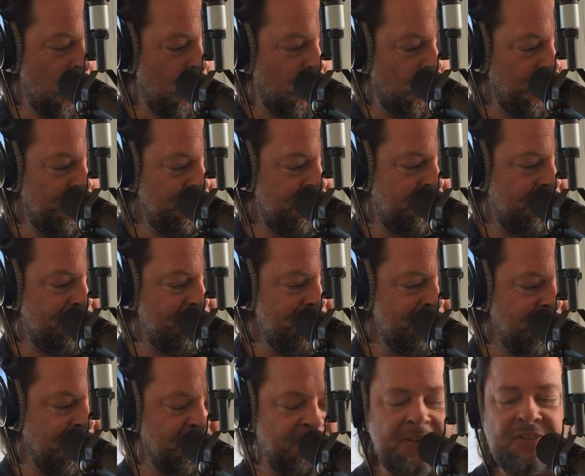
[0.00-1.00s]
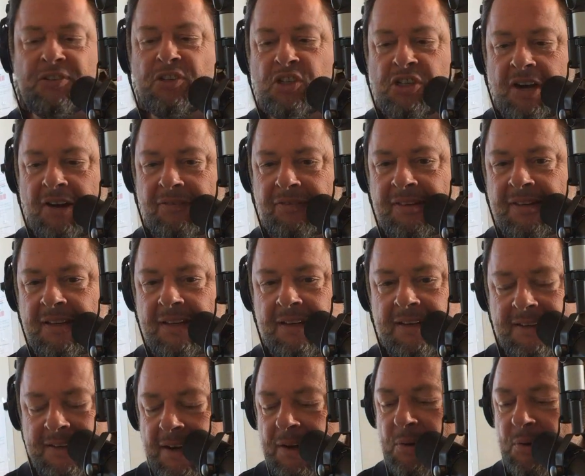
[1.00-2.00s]
und Wissenschaftler
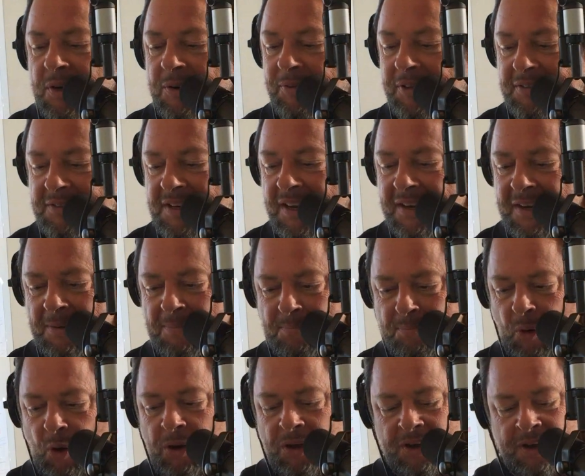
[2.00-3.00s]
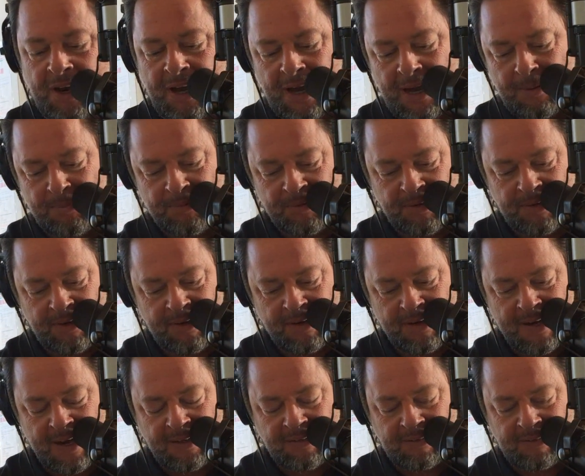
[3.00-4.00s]
der Universität in Bonn haben
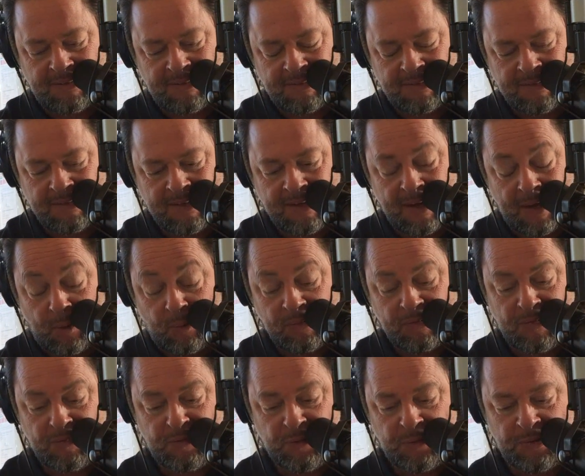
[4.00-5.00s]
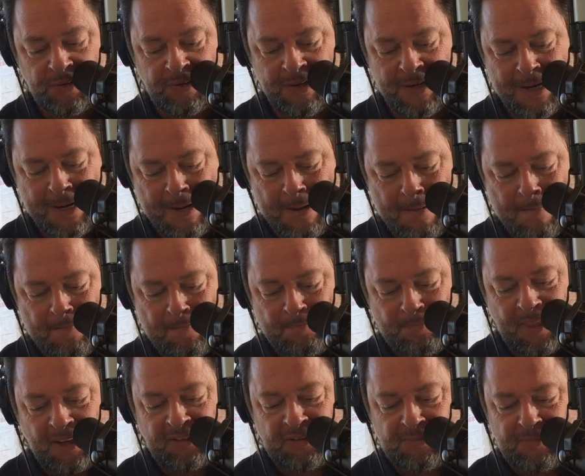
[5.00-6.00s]
jetzt äh, herausgefunden,
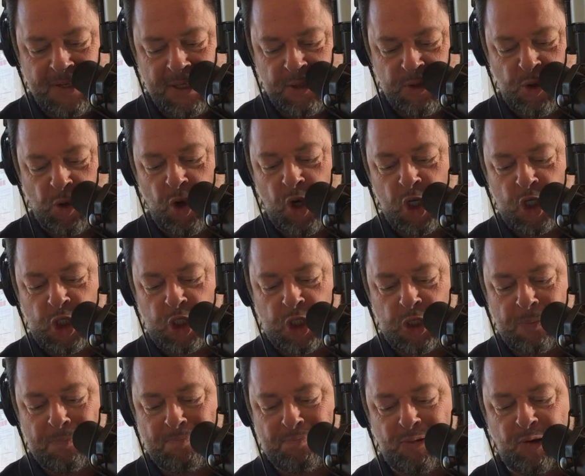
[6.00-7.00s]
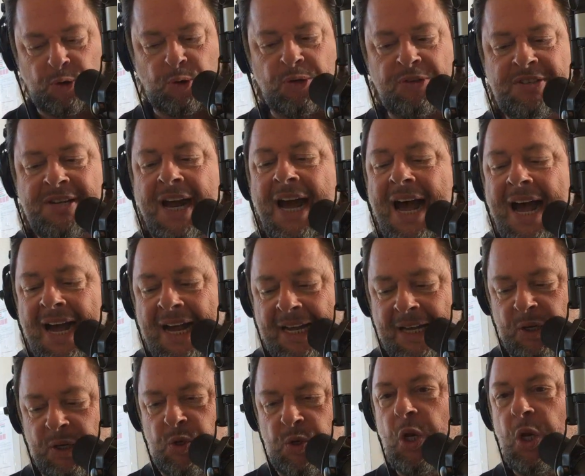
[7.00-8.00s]
dass wir Deutsche pro Tag
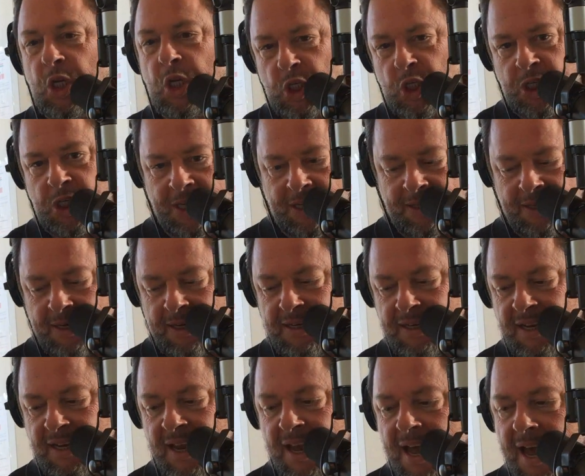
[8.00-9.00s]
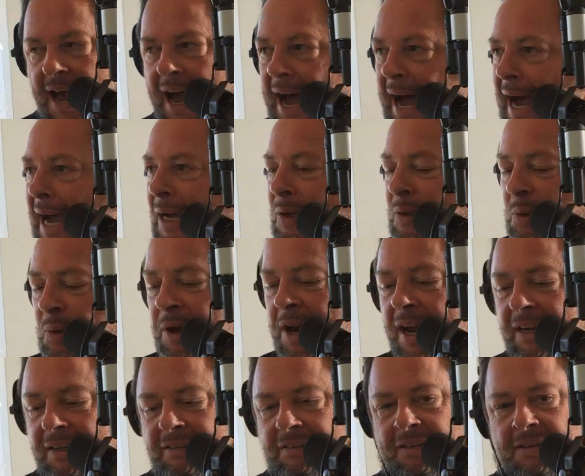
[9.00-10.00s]
durchschnittlich
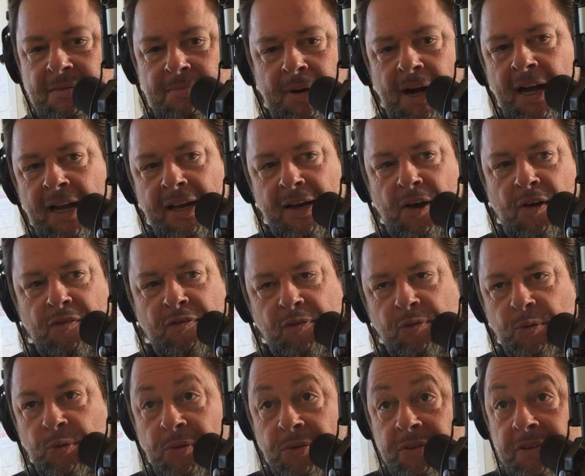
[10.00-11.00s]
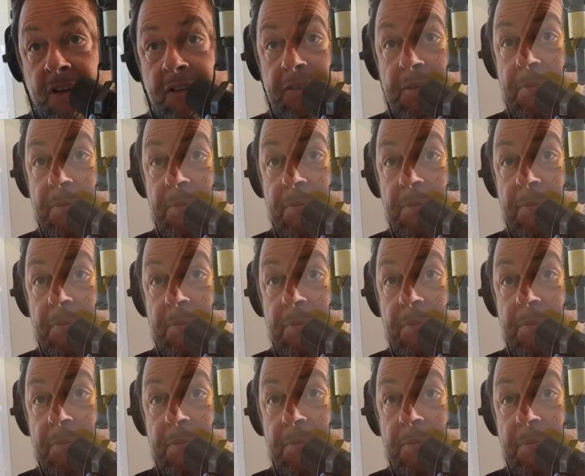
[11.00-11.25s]
88 Mal auf unser